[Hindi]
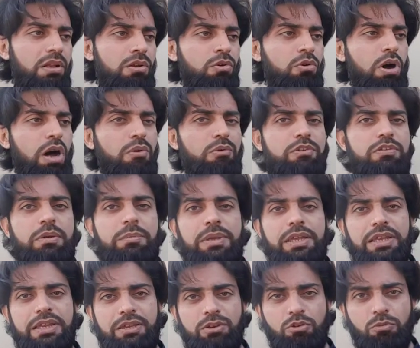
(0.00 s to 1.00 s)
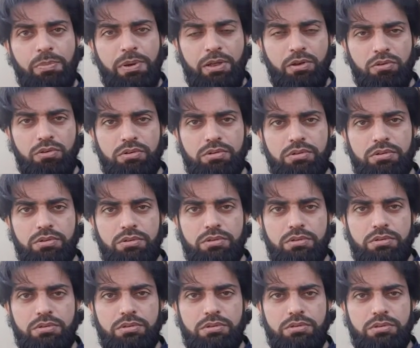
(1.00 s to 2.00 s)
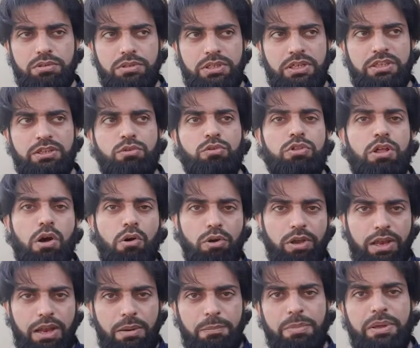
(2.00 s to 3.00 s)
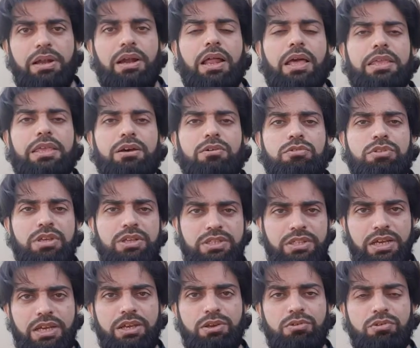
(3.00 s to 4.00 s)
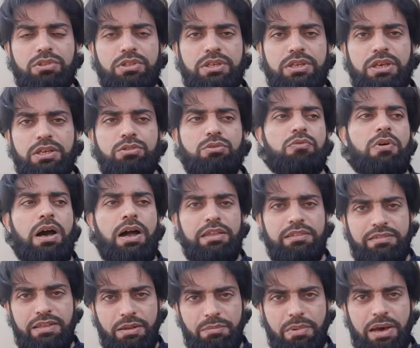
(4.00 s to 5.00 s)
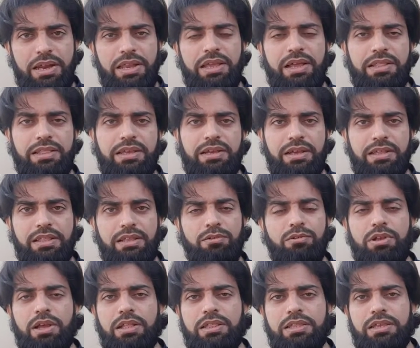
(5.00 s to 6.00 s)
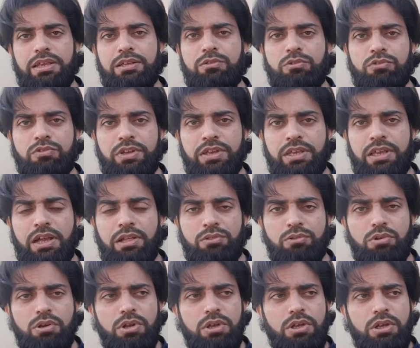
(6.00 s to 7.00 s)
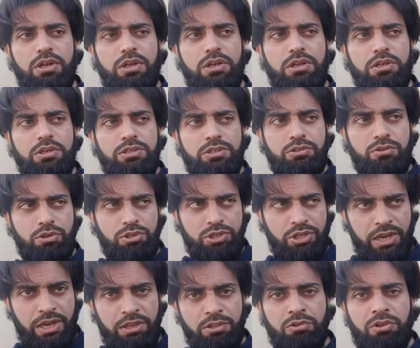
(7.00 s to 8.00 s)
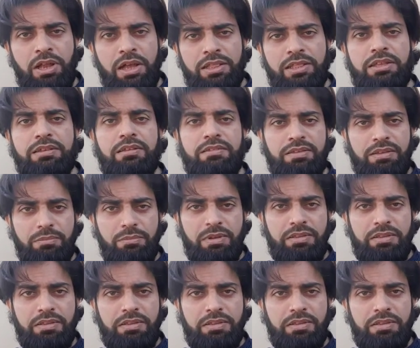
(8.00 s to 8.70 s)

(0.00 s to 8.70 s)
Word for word: ख्वा वो ज़मीन के ऊपर हो जैसे खुदाओं के नाम पर लड़ाइयाँ होती हैं जंगें होती हैं तो वहाँ इंसान मारे जाते हैं कत्ल हो जाते हैं एक दूसरे के हाथों कोई शहीद हो जाता है जैसे